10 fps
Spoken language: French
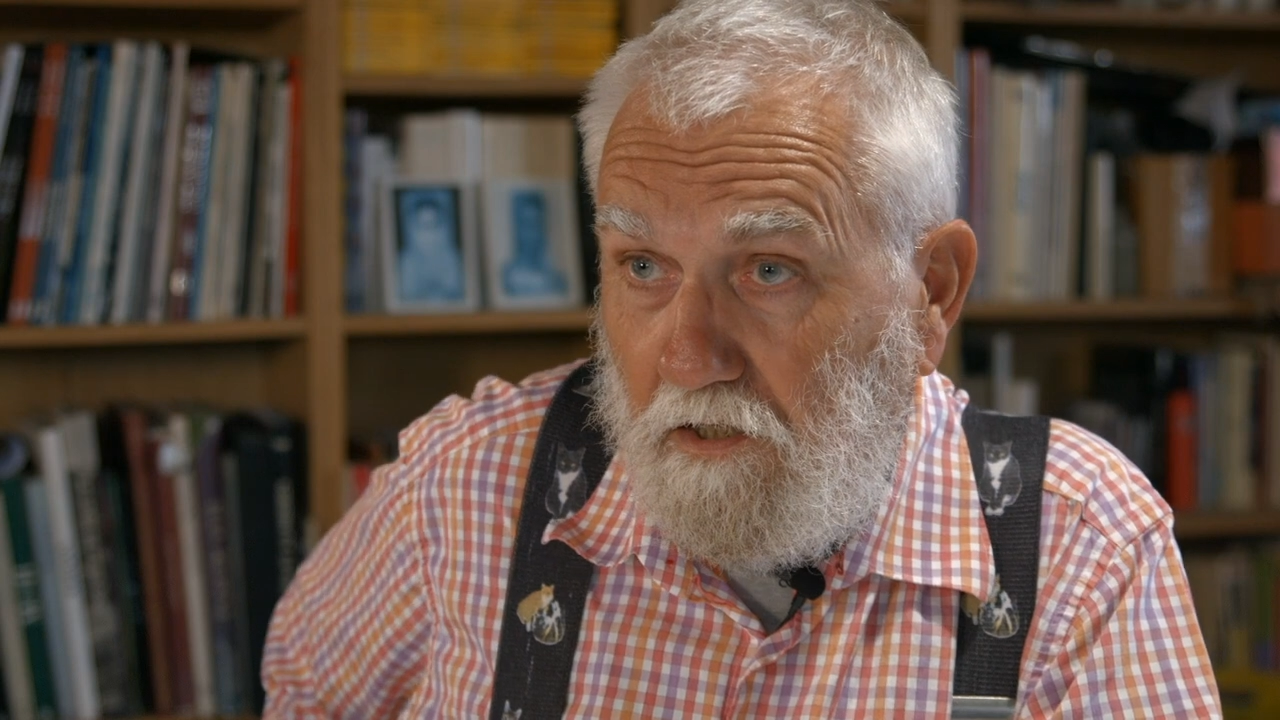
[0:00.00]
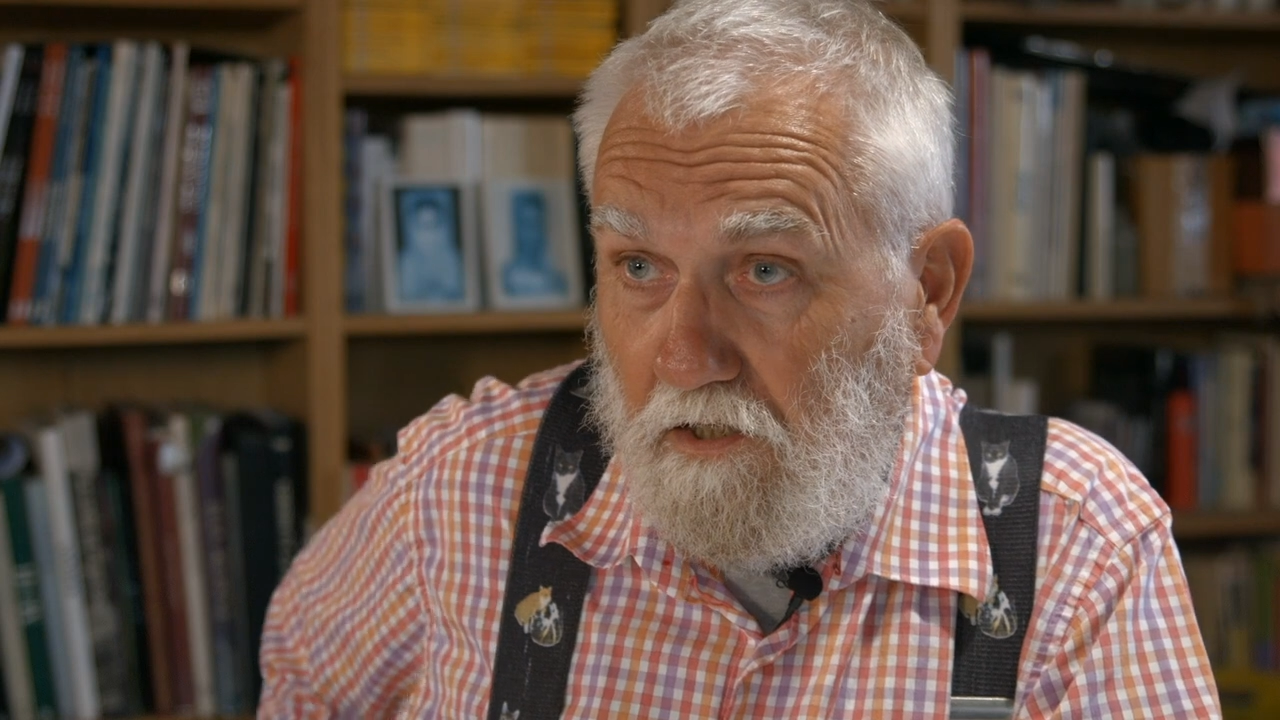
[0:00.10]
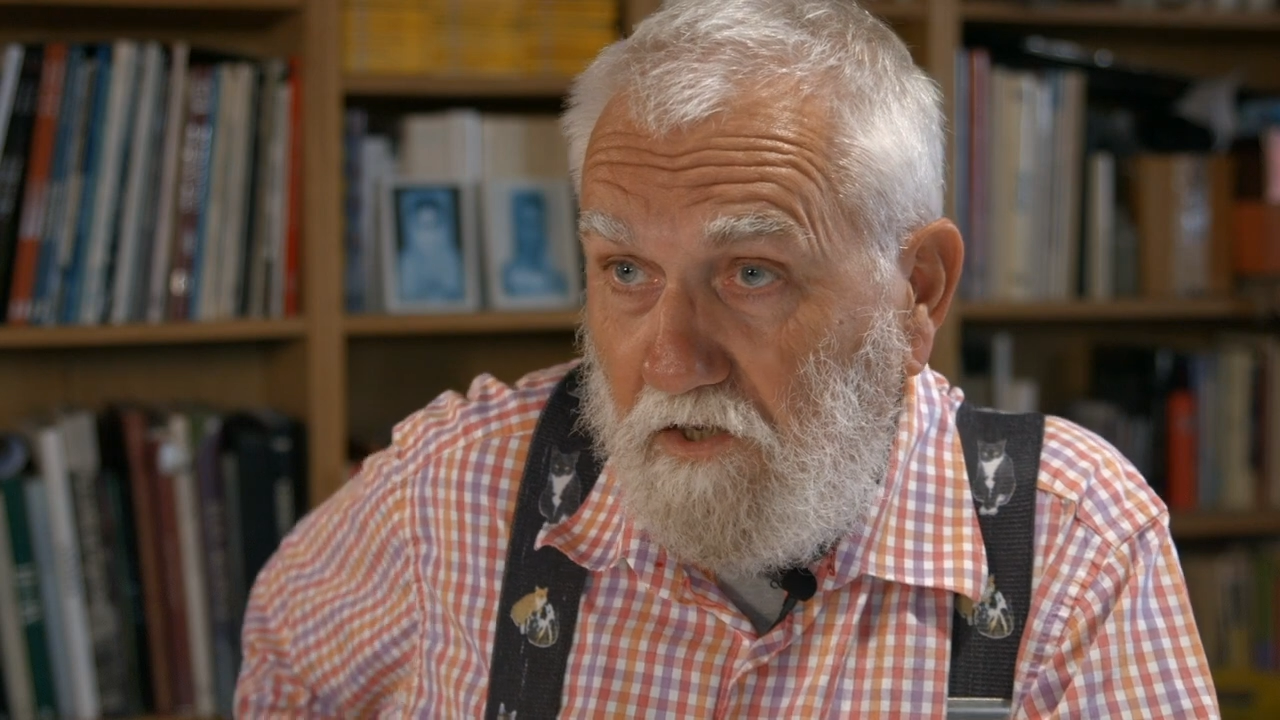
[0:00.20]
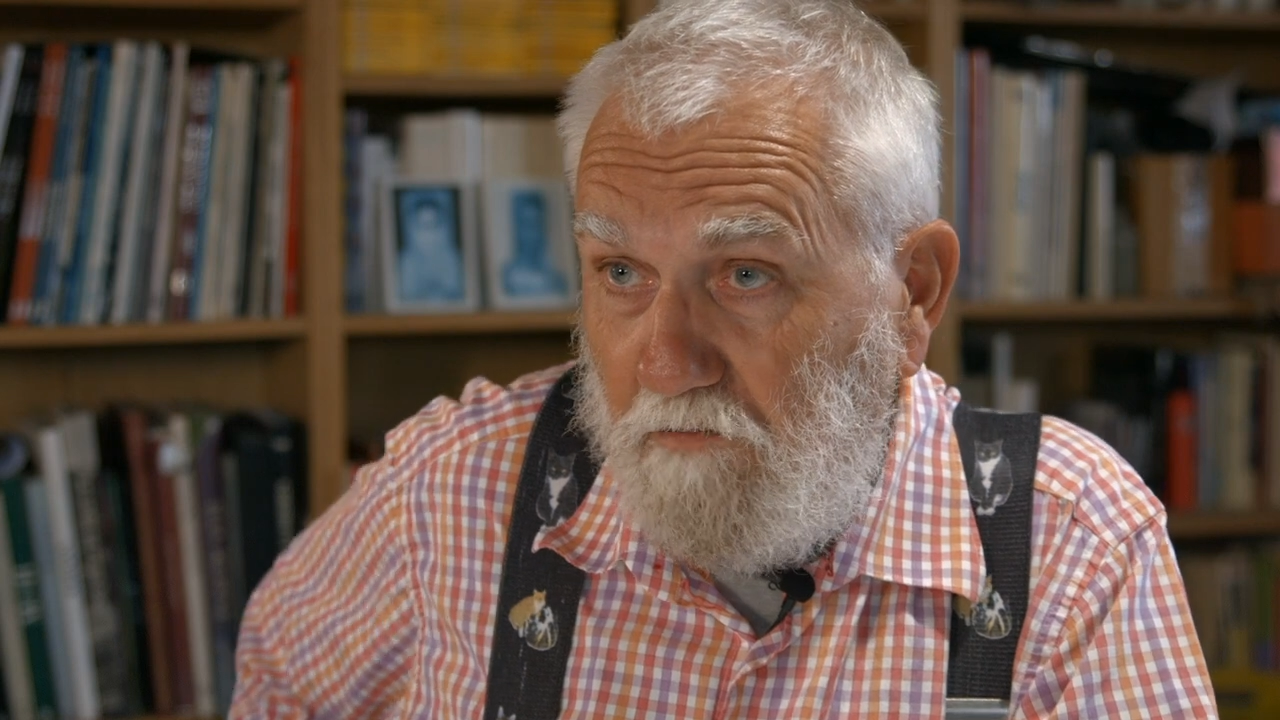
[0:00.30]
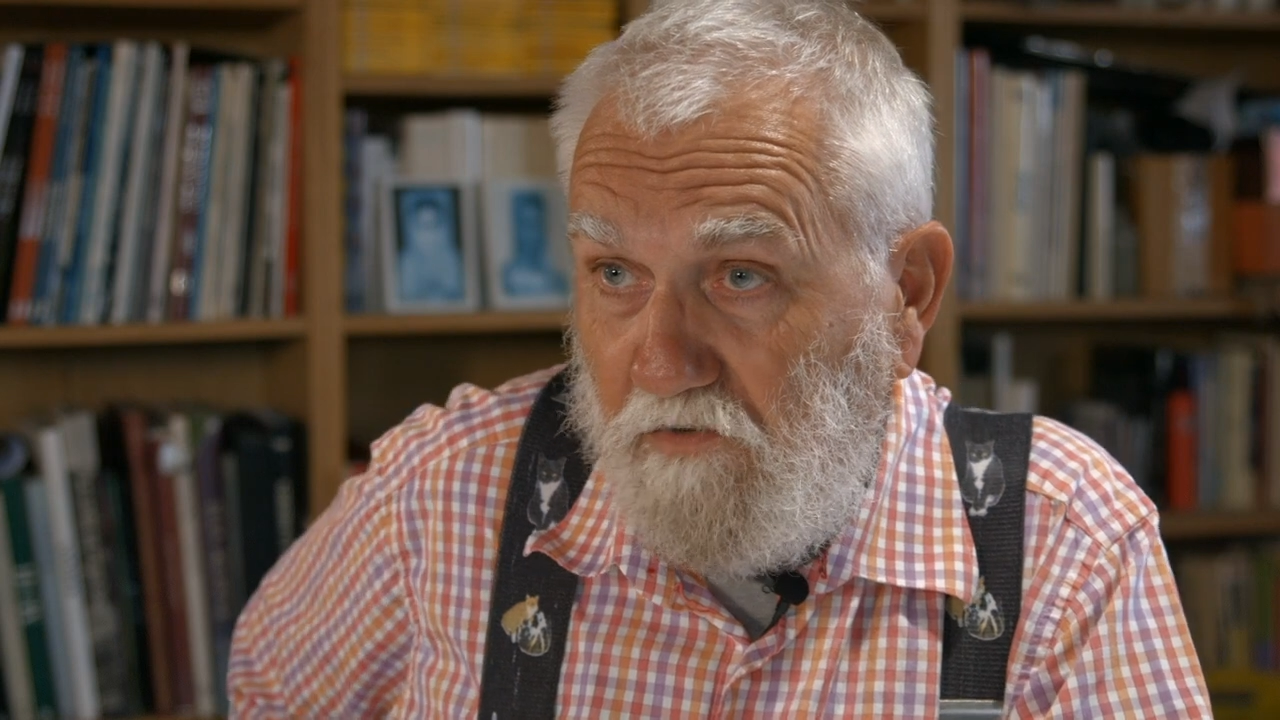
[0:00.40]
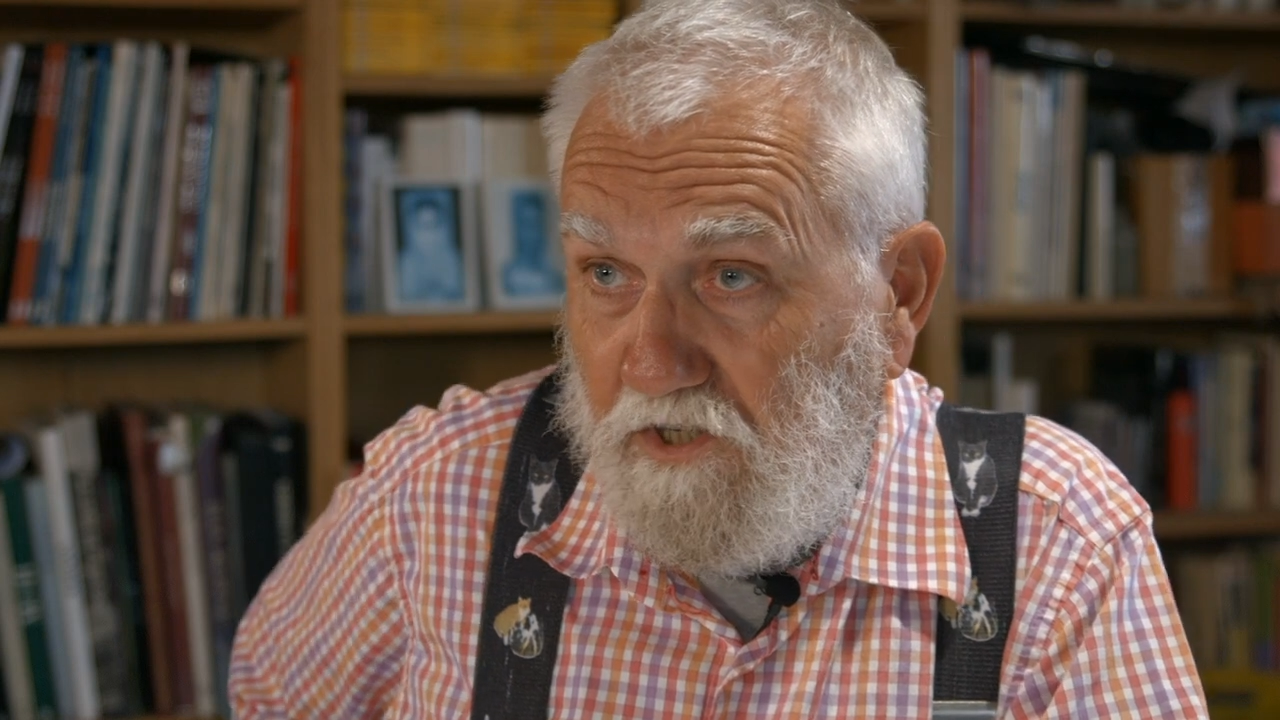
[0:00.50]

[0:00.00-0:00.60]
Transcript: Et comme moi